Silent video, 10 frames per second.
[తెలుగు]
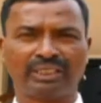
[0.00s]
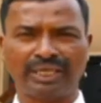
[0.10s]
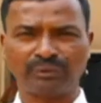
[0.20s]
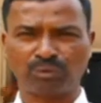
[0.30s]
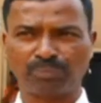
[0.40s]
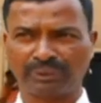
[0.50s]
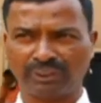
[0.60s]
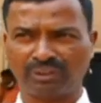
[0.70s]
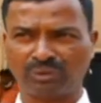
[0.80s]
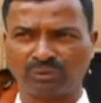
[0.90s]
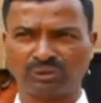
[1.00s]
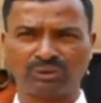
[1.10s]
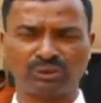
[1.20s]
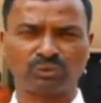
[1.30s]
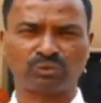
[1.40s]
రైతు ప్రయోజనాల కోసం
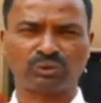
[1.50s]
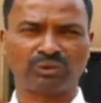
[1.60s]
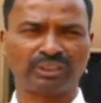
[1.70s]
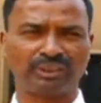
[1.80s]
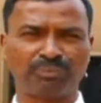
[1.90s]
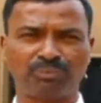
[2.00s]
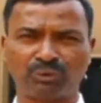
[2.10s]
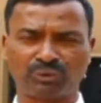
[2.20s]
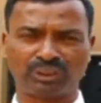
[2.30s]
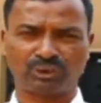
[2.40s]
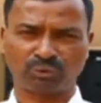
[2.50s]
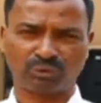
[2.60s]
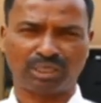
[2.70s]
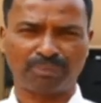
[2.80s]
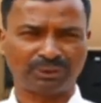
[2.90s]
తీసుకొచ్చిన అనేది పూర్తిగా
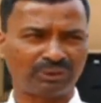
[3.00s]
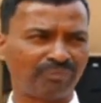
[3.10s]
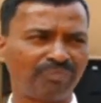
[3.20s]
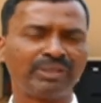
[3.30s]
శుద్ధ అబద్ధం